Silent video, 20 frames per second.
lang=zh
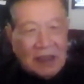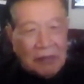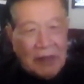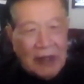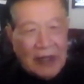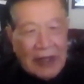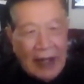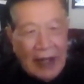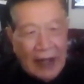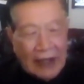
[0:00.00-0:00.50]

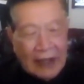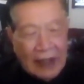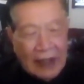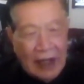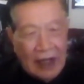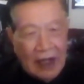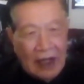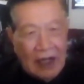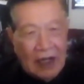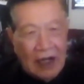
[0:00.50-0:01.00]
怎么看
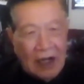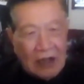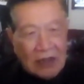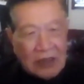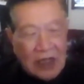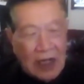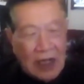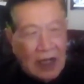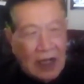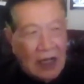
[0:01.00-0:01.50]
呢？
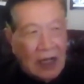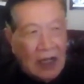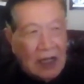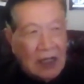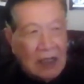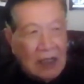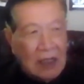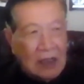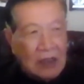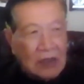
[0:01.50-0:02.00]
好
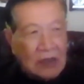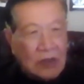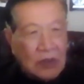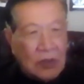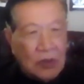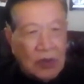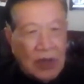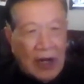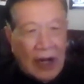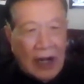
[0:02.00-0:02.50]
像
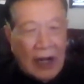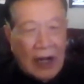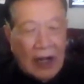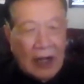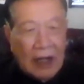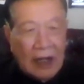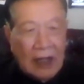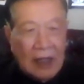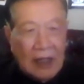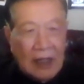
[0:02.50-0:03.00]
突
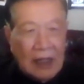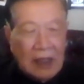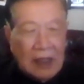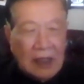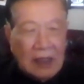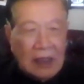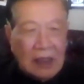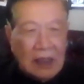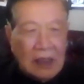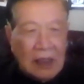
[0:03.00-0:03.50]
然
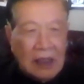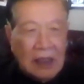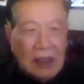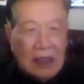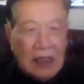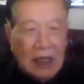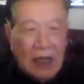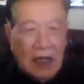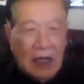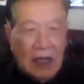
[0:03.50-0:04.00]

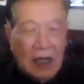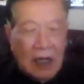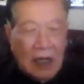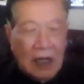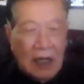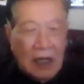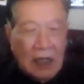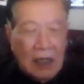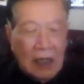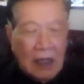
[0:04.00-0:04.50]
你
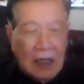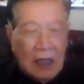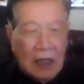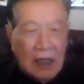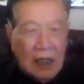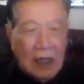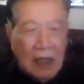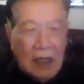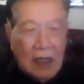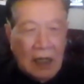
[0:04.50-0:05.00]
的
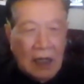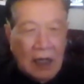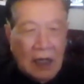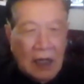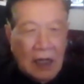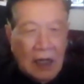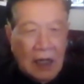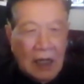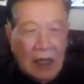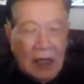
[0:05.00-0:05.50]

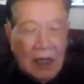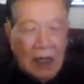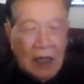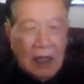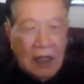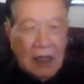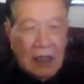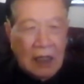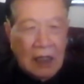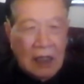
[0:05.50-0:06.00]

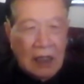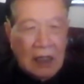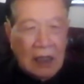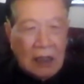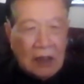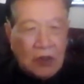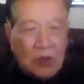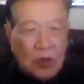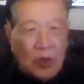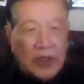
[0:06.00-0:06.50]
呃
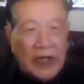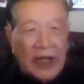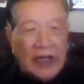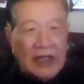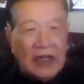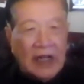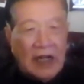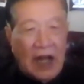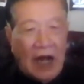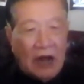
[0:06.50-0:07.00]
多
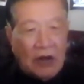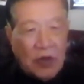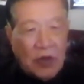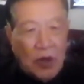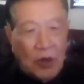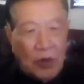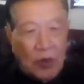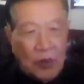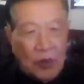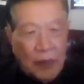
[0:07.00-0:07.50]
年的老
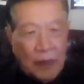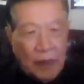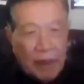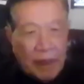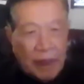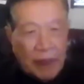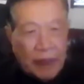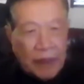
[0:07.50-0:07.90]
友，